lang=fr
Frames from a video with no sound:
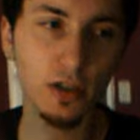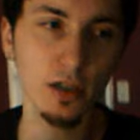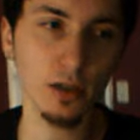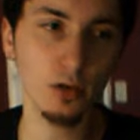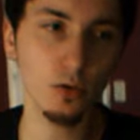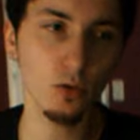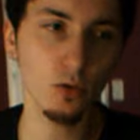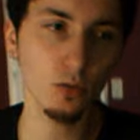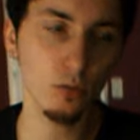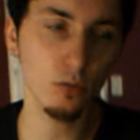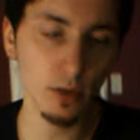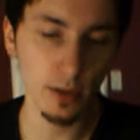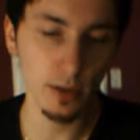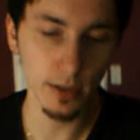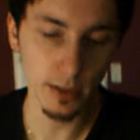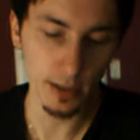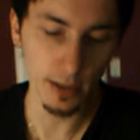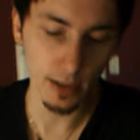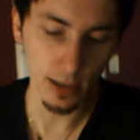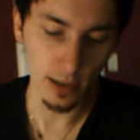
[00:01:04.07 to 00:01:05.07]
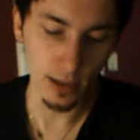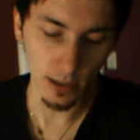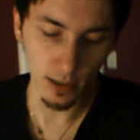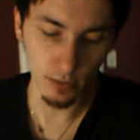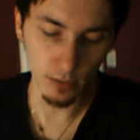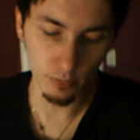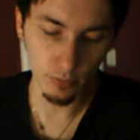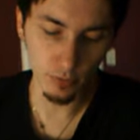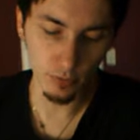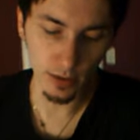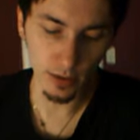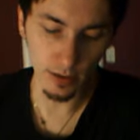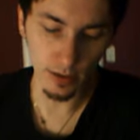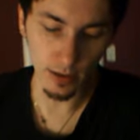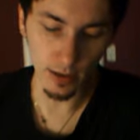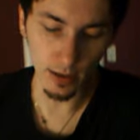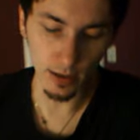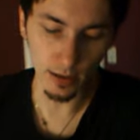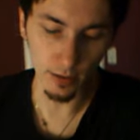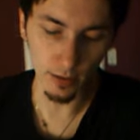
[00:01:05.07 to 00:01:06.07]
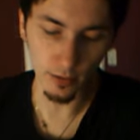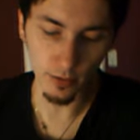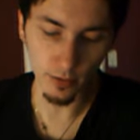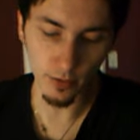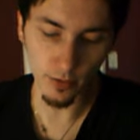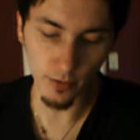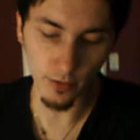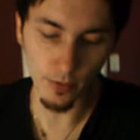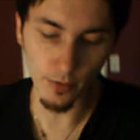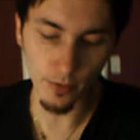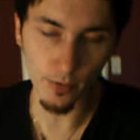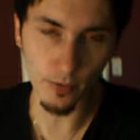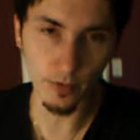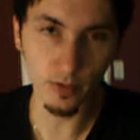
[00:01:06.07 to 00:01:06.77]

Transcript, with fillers: quelques noms. Et puis il y a euh,